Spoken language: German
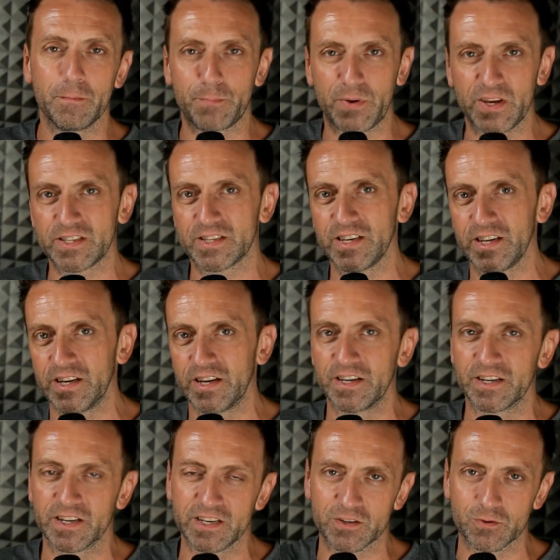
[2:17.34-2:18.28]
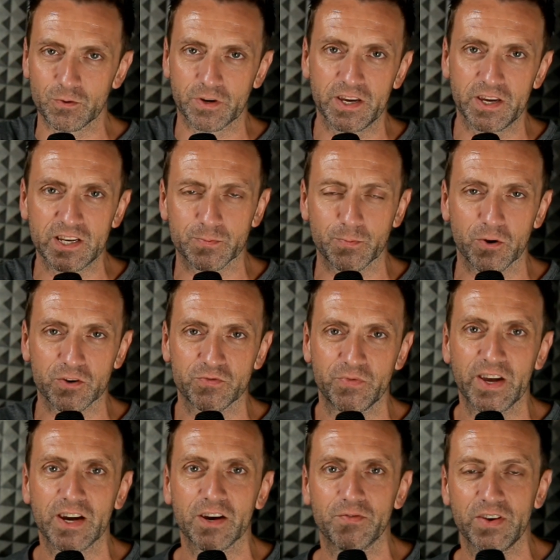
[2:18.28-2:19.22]
PC in Richtung Xbox
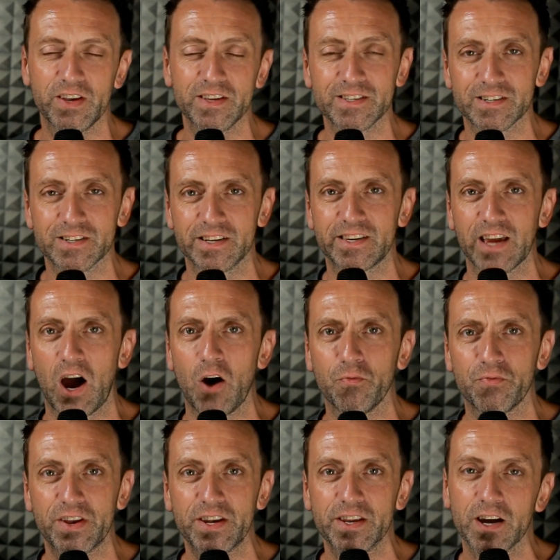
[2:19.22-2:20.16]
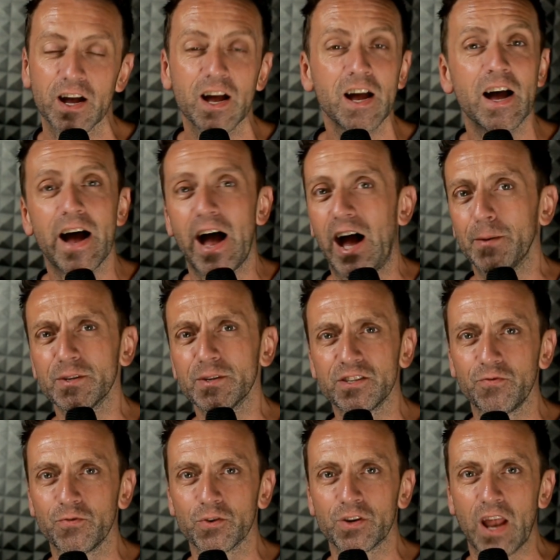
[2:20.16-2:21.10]
wäre wesentlich aufwendiger, aber
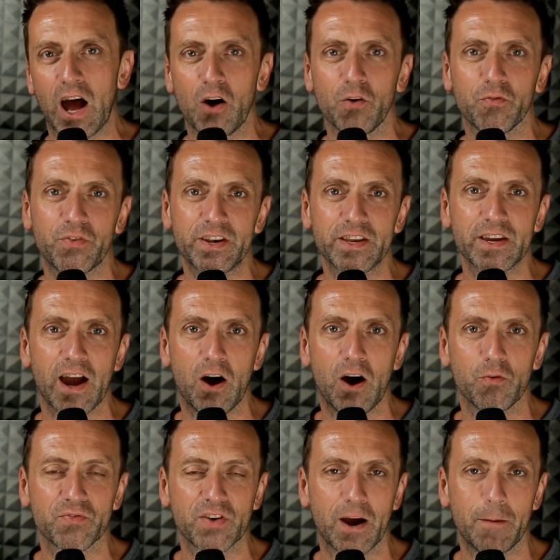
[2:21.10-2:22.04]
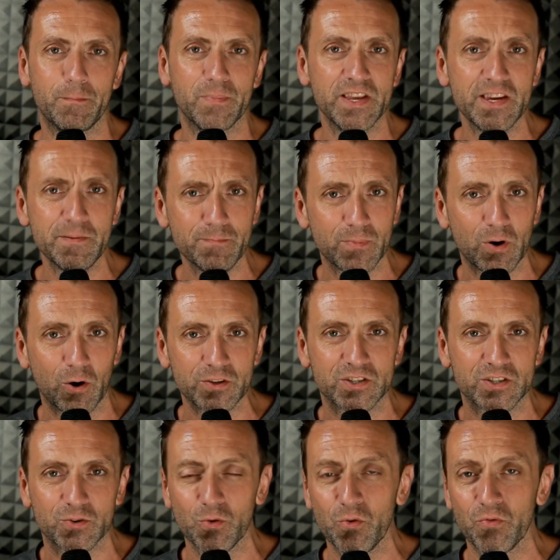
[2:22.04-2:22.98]
sie würden aufwendige Aufgaben lieben und
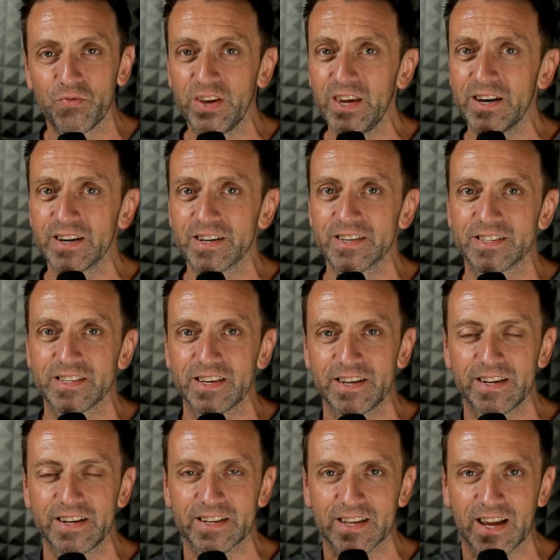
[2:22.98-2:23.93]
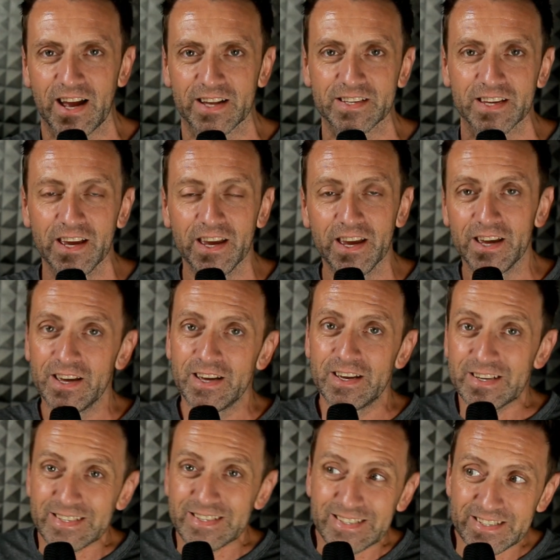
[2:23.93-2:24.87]
so wäre es in der Tat
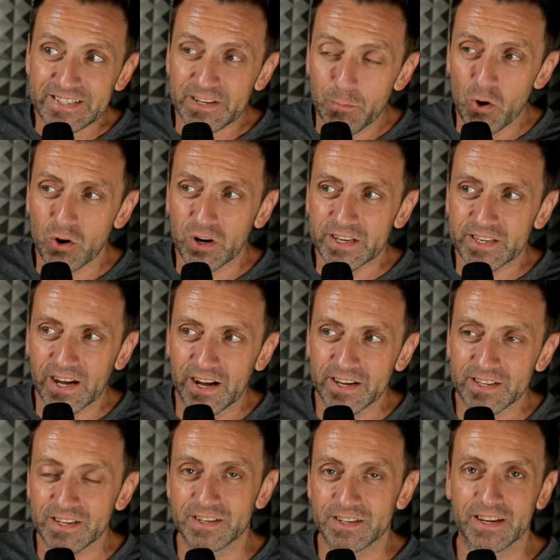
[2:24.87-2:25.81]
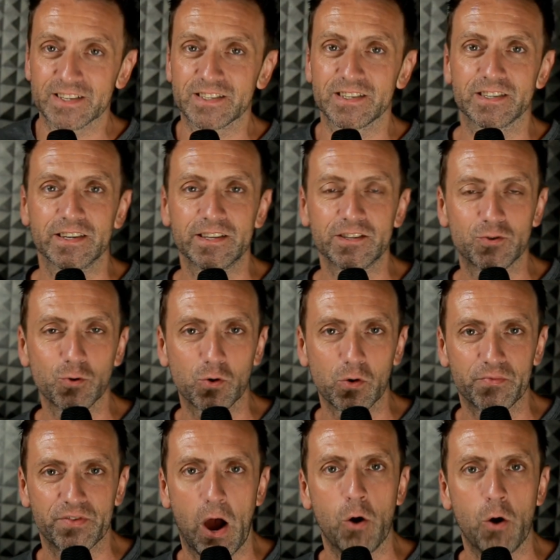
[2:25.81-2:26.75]
eine Möglichkeit, dass es in
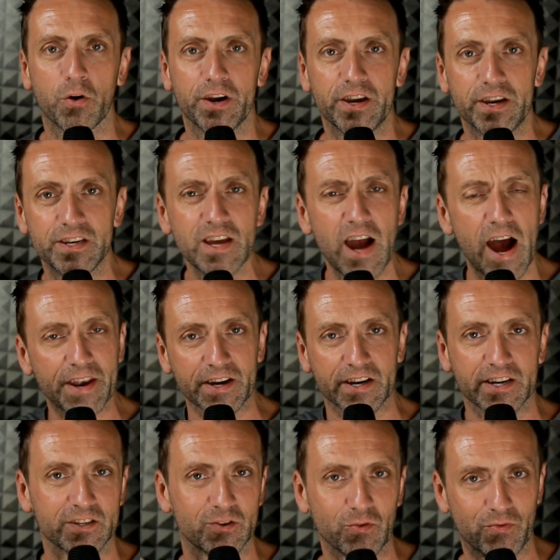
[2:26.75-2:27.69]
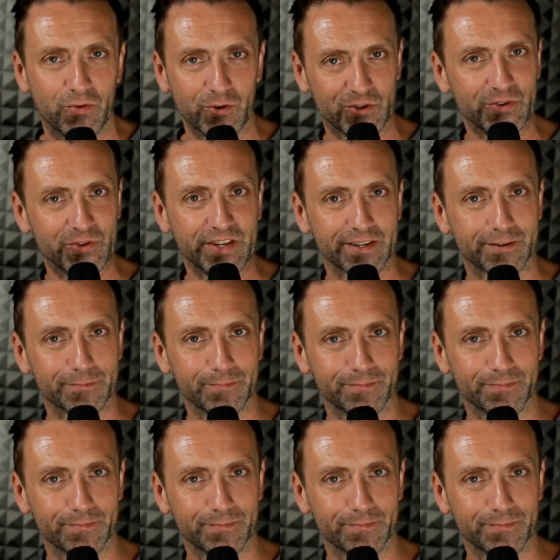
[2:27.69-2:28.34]
Zukunft auch in die andere Richtung funktioniert.